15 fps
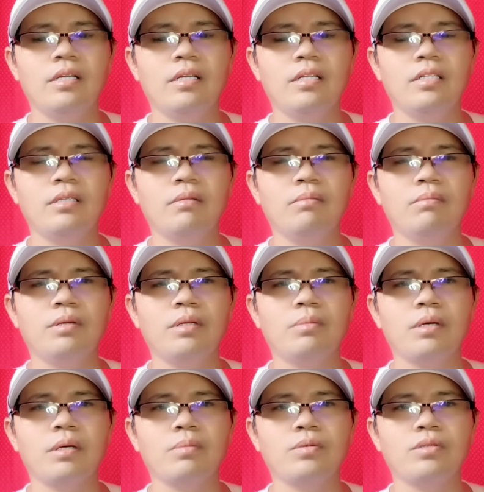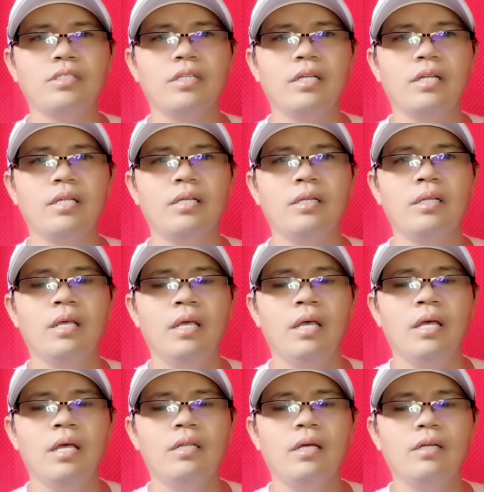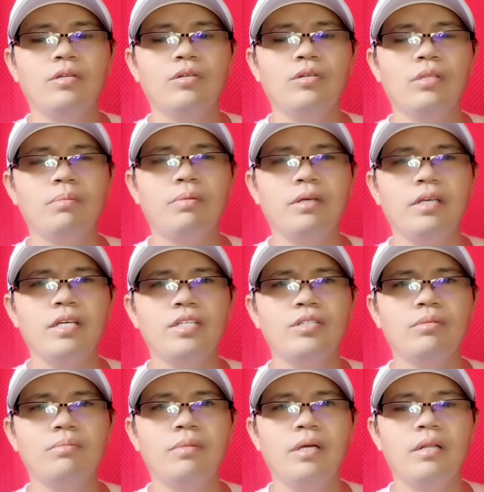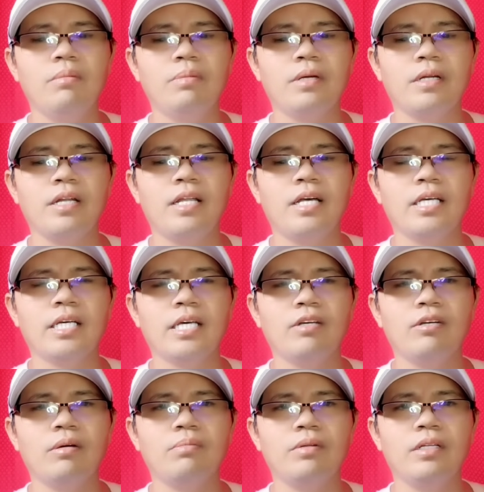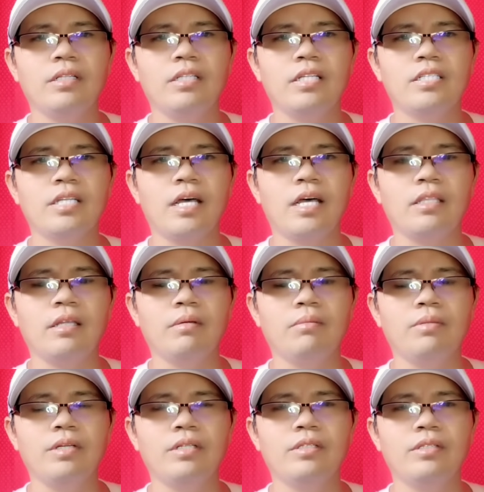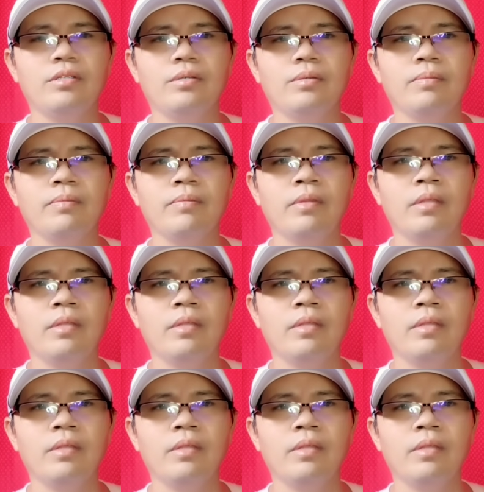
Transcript: And then syempre, pakipost na rin ng notification bell para lagi kayong updated sa ating video.